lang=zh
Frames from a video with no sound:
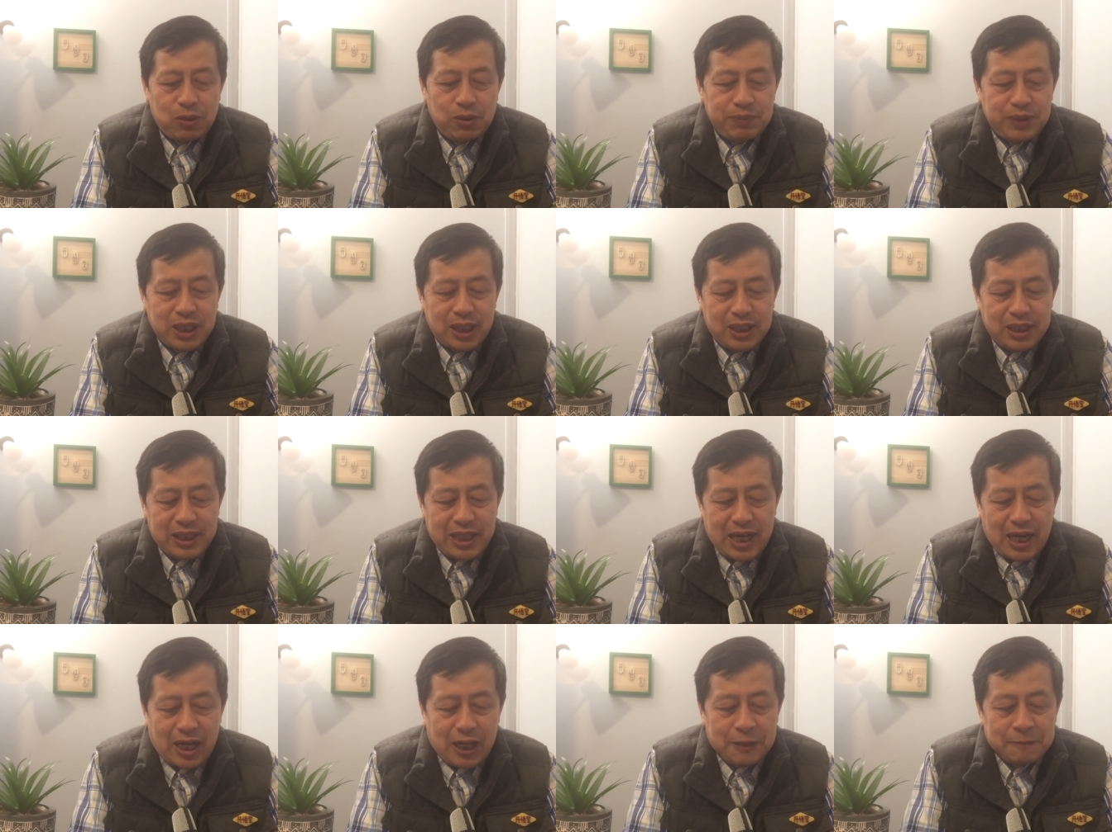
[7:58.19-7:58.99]
我们接着
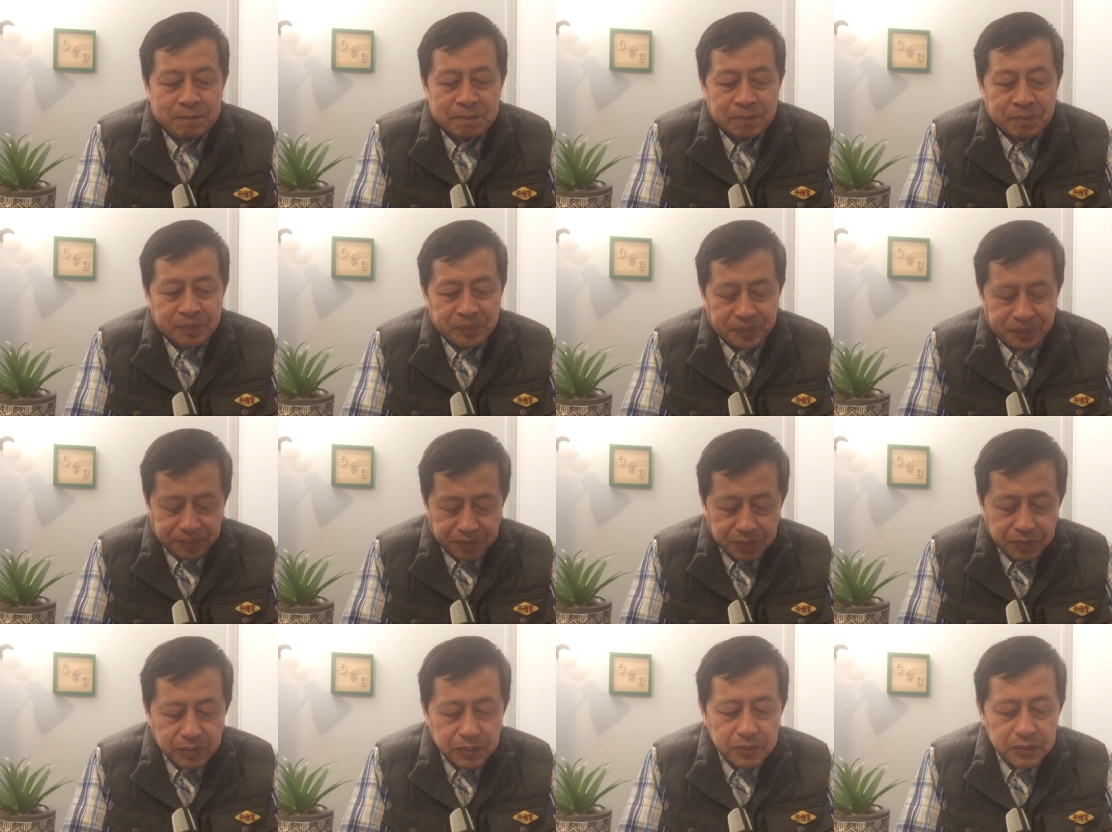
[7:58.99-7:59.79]
念啊。
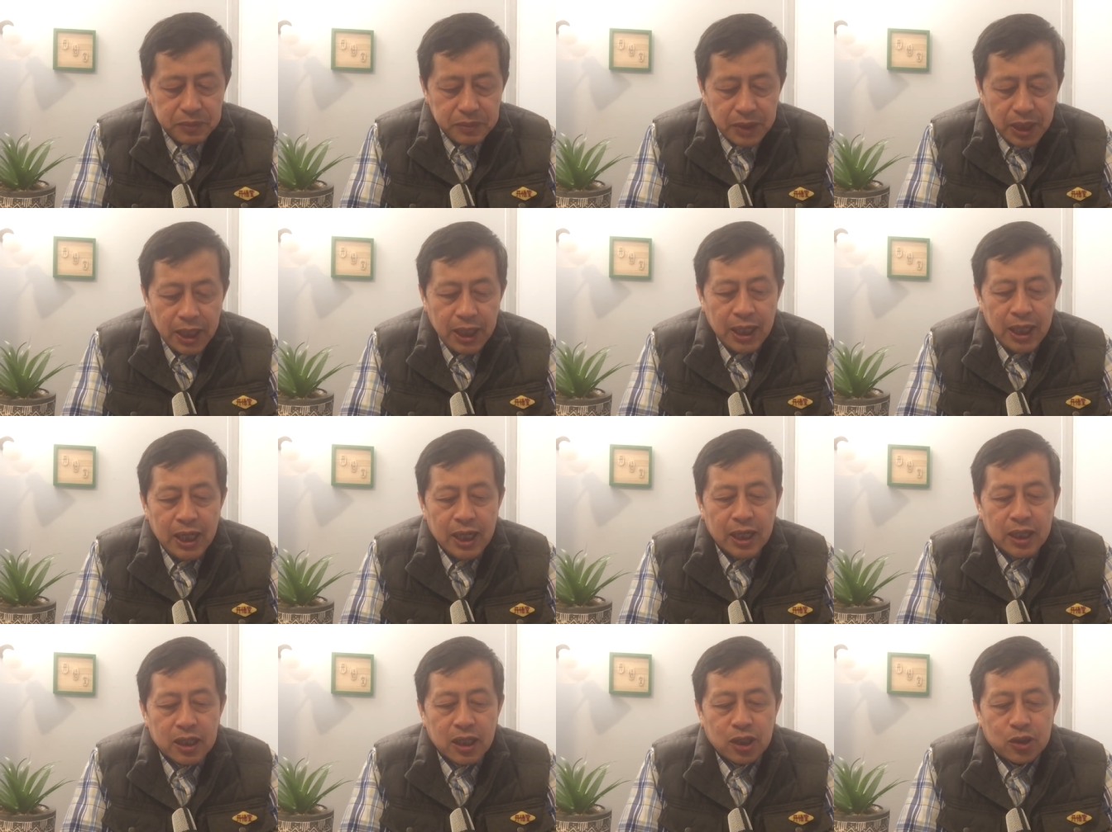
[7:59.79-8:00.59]

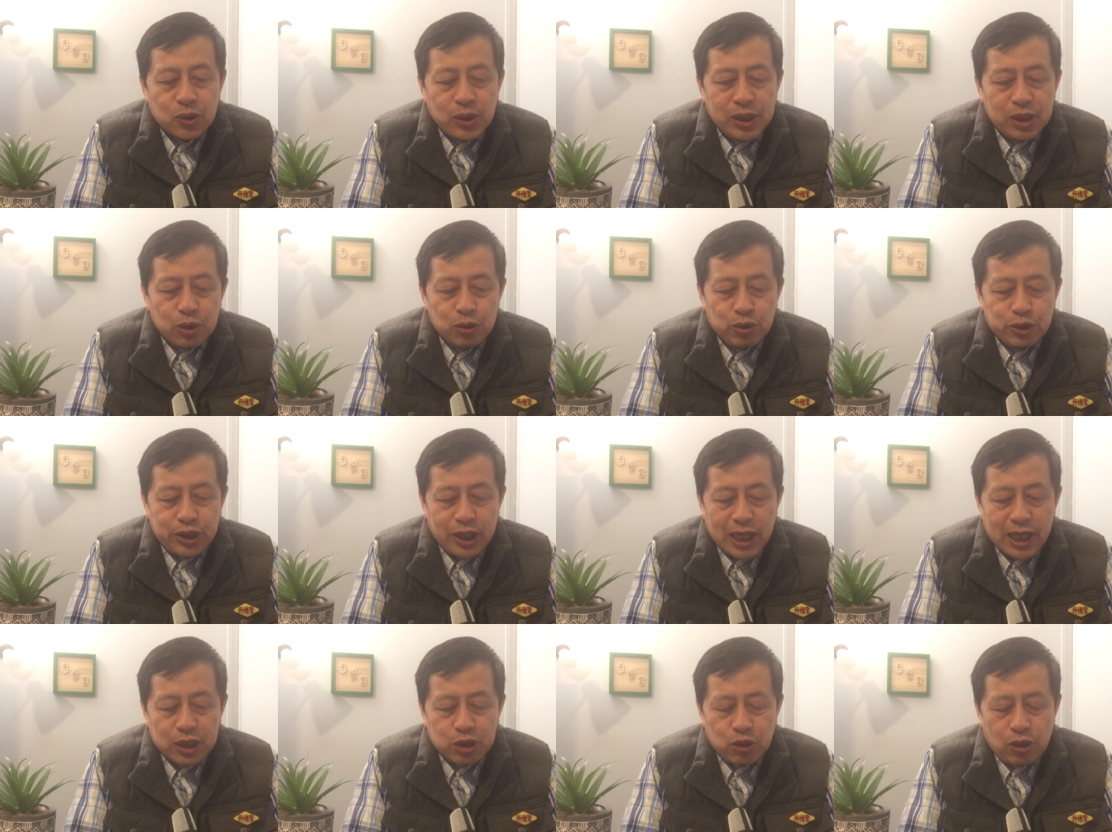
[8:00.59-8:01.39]
他对于鲁
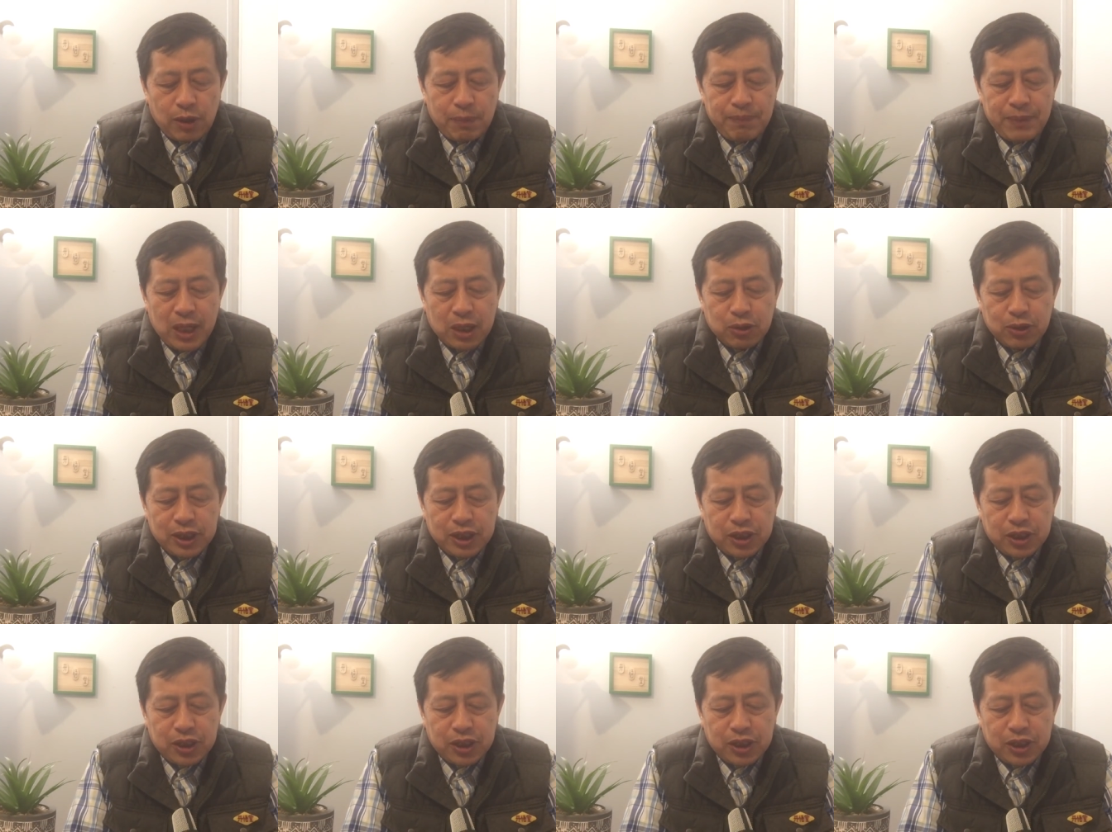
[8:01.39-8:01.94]
迅来说，面对